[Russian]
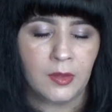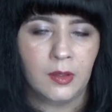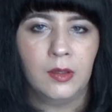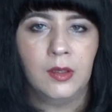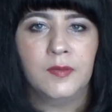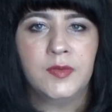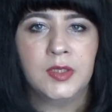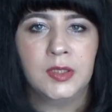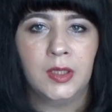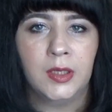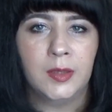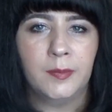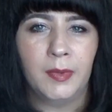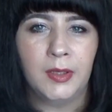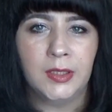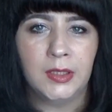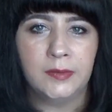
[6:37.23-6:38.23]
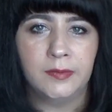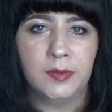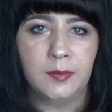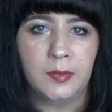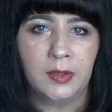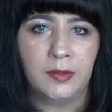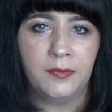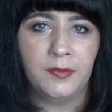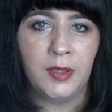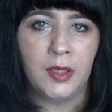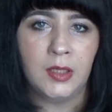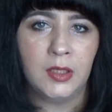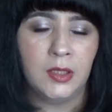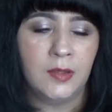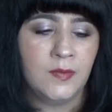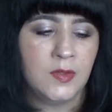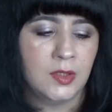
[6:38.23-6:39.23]
Э, взяла я малиновый мельфей
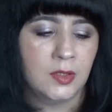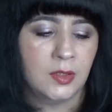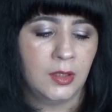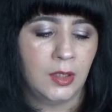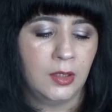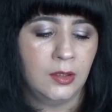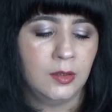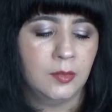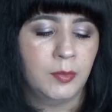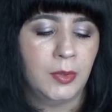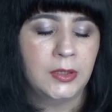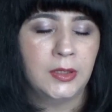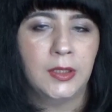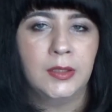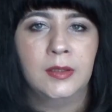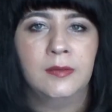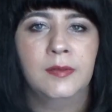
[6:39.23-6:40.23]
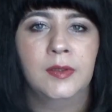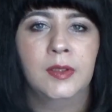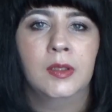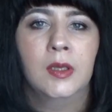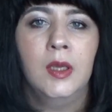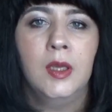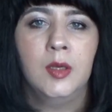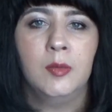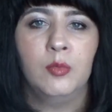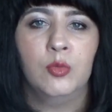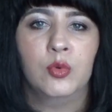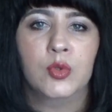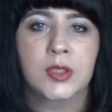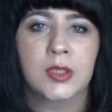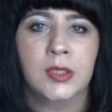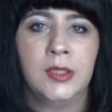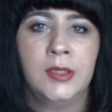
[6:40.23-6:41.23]
и взяла банановый
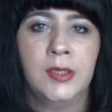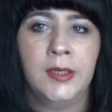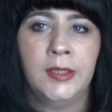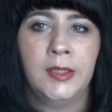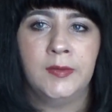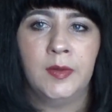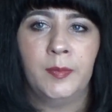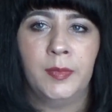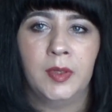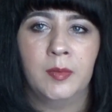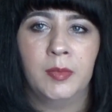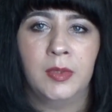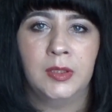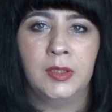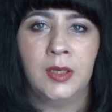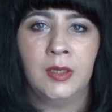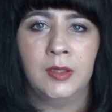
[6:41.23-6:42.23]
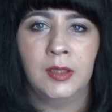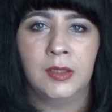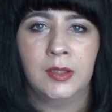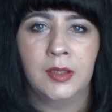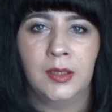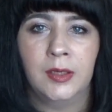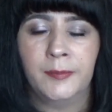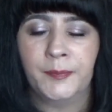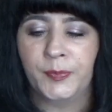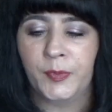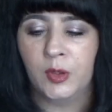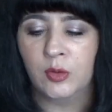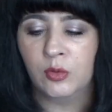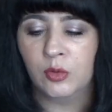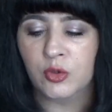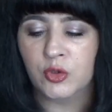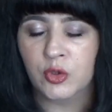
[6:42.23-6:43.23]
мусс. И до этого приобретала я э,
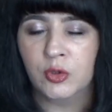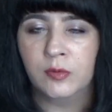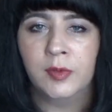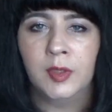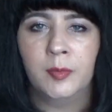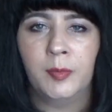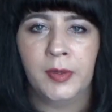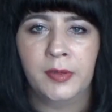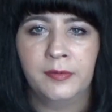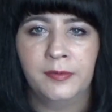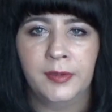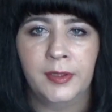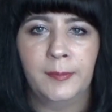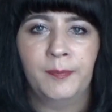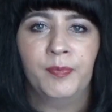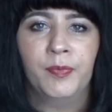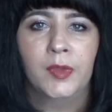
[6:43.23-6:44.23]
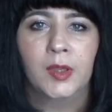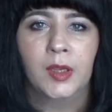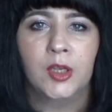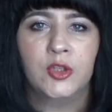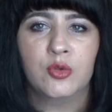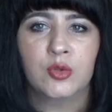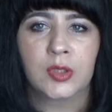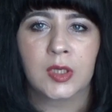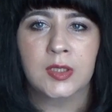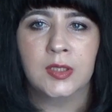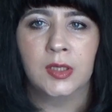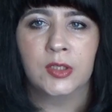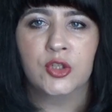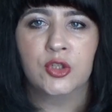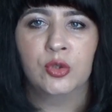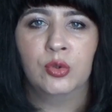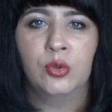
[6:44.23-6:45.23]
грушевое парфе. Хочу
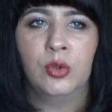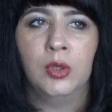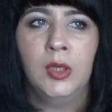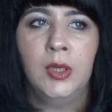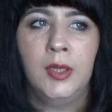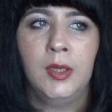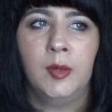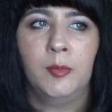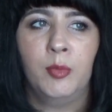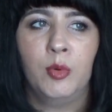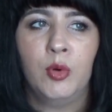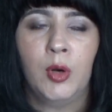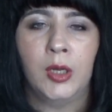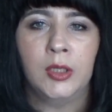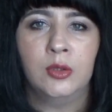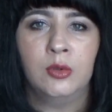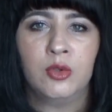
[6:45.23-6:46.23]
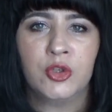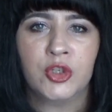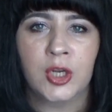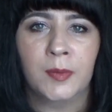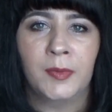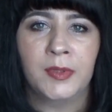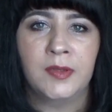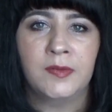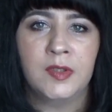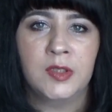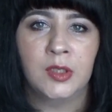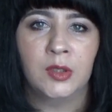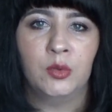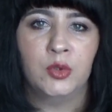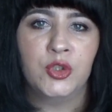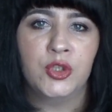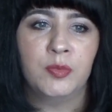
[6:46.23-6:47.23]
сказать, что по отдушкам они все
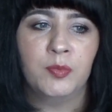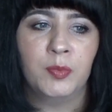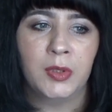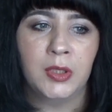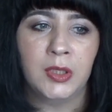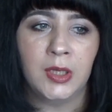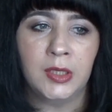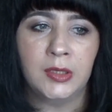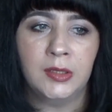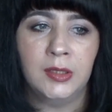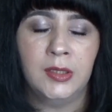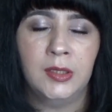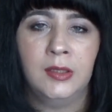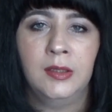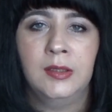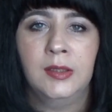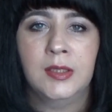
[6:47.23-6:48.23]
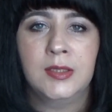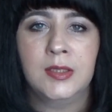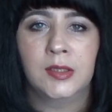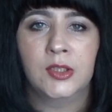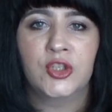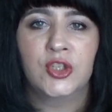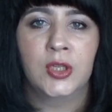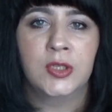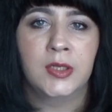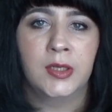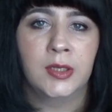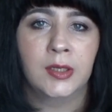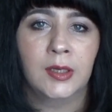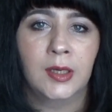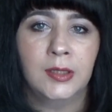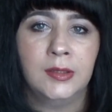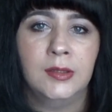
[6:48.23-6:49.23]
очень приятные, достаточно
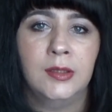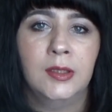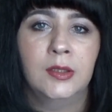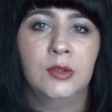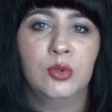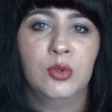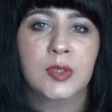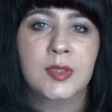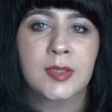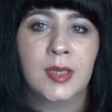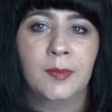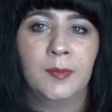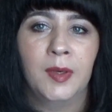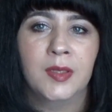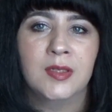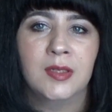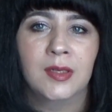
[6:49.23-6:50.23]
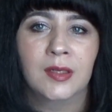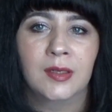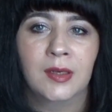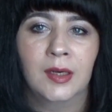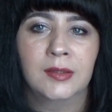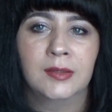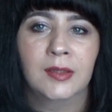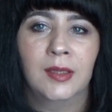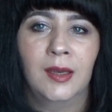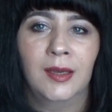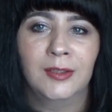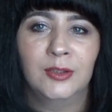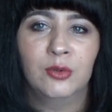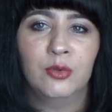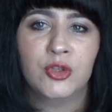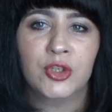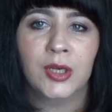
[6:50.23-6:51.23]
деликатные, но самая деликатная
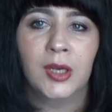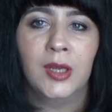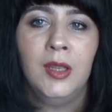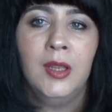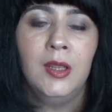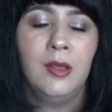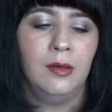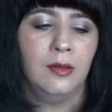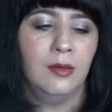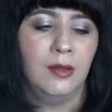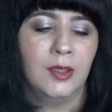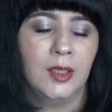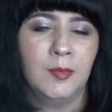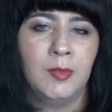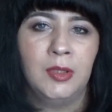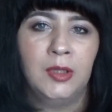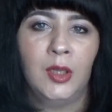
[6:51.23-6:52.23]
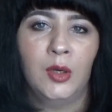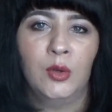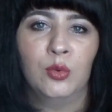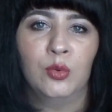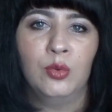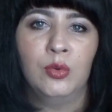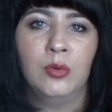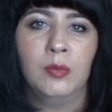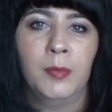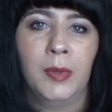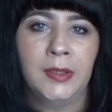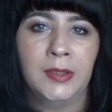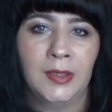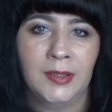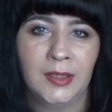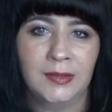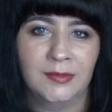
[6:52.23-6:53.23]
отдушка именно у
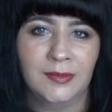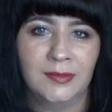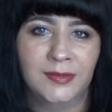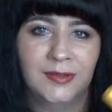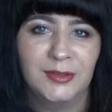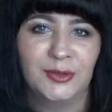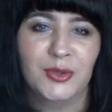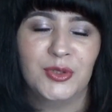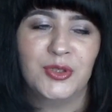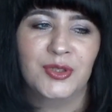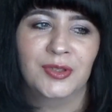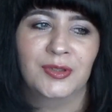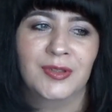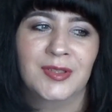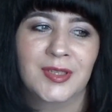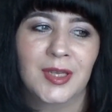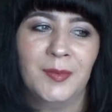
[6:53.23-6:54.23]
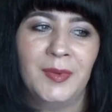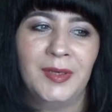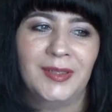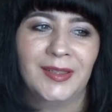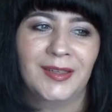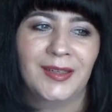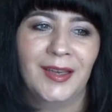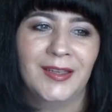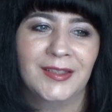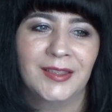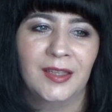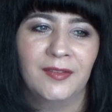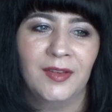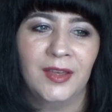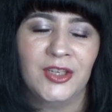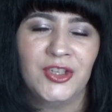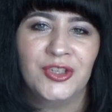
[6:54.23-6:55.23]
бананового. То есть самая такая
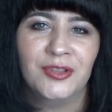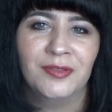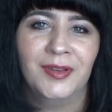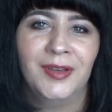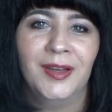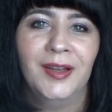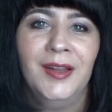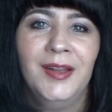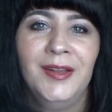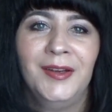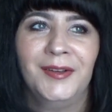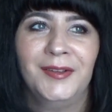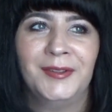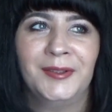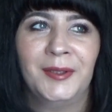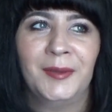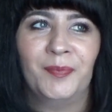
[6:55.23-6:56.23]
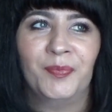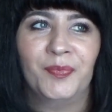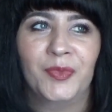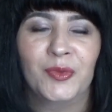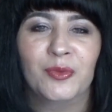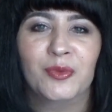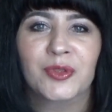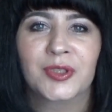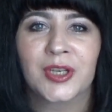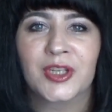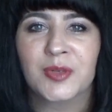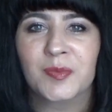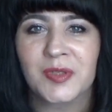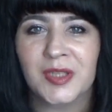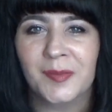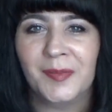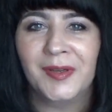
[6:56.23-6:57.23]
ненавязчивая, ну,
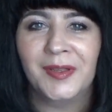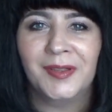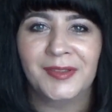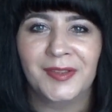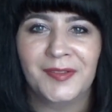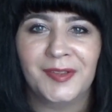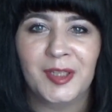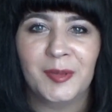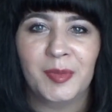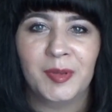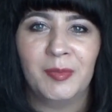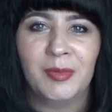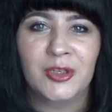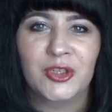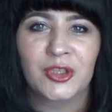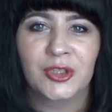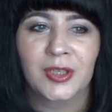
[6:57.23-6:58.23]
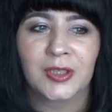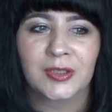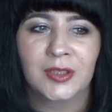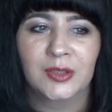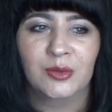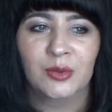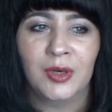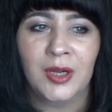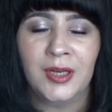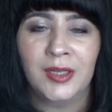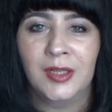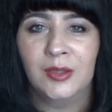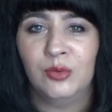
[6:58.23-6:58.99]
скажем, самая, наверное, приближенная к натуральной.